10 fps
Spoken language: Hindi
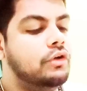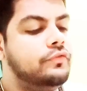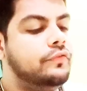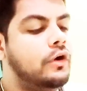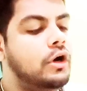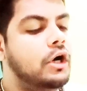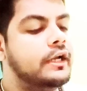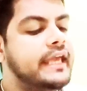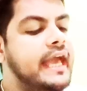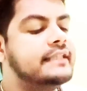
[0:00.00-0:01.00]
फॉर
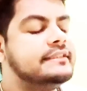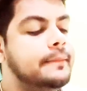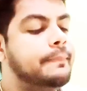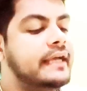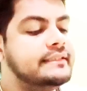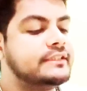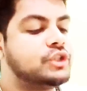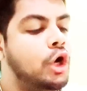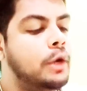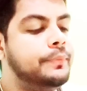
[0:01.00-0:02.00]
कैंसर पाइसेस
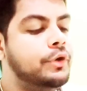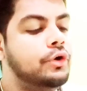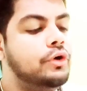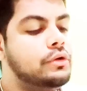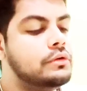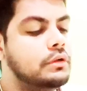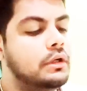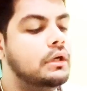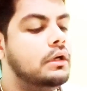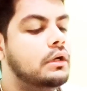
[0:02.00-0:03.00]
स्कॉर्पियो
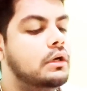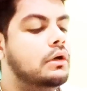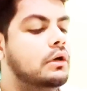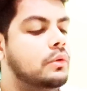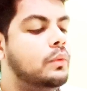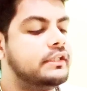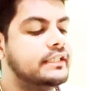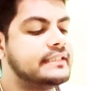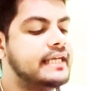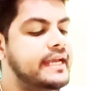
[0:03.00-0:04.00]
वाटर
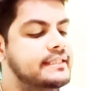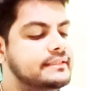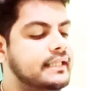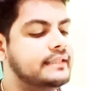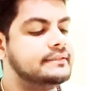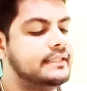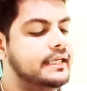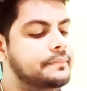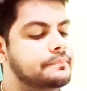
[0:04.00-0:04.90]
साइंस लेट्स सी